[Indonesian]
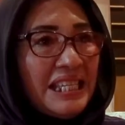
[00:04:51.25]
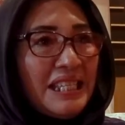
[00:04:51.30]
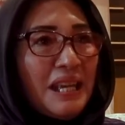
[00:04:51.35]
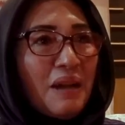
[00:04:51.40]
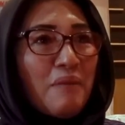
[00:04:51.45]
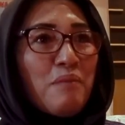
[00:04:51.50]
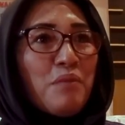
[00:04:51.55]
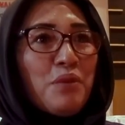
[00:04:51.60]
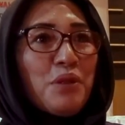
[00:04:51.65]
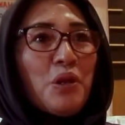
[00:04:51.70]

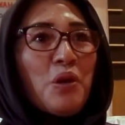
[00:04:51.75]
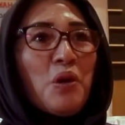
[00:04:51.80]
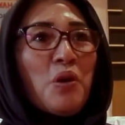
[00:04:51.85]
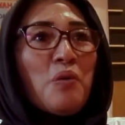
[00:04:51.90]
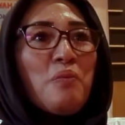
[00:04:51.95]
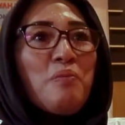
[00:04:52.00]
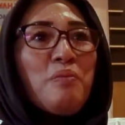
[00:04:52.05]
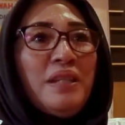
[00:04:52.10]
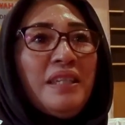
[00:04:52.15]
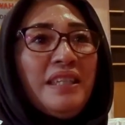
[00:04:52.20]
Yang punya
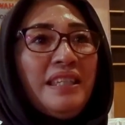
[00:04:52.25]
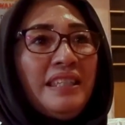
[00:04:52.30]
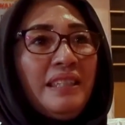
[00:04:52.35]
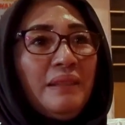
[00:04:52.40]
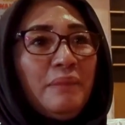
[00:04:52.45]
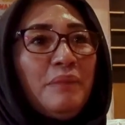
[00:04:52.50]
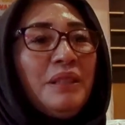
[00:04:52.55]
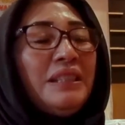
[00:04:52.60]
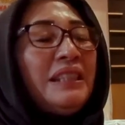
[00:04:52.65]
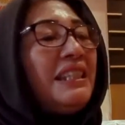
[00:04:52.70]

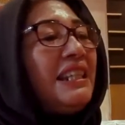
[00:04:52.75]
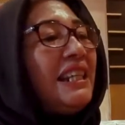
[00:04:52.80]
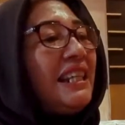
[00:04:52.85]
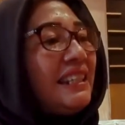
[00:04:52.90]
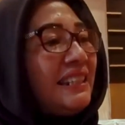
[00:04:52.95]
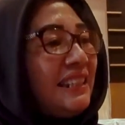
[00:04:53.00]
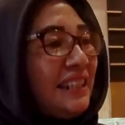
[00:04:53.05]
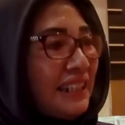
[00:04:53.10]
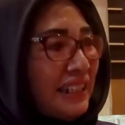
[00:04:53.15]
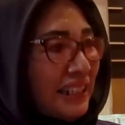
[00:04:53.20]
hobi bisa
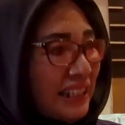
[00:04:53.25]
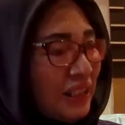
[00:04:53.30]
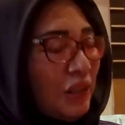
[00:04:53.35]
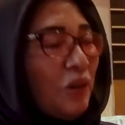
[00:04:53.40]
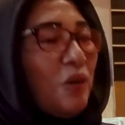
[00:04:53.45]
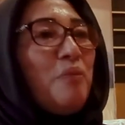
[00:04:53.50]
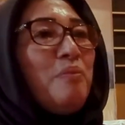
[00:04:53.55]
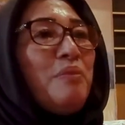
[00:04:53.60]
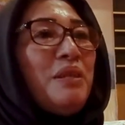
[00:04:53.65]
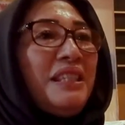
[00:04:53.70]
dilaksanakan
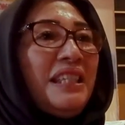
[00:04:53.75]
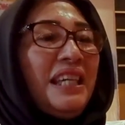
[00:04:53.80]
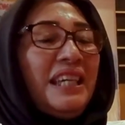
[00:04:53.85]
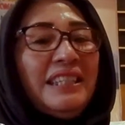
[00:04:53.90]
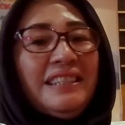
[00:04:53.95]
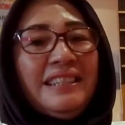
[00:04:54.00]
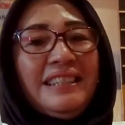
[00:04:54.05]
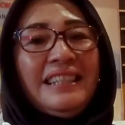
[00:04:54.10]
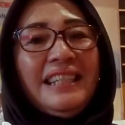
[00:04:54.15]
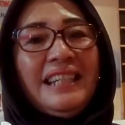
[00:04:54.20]
hobinya.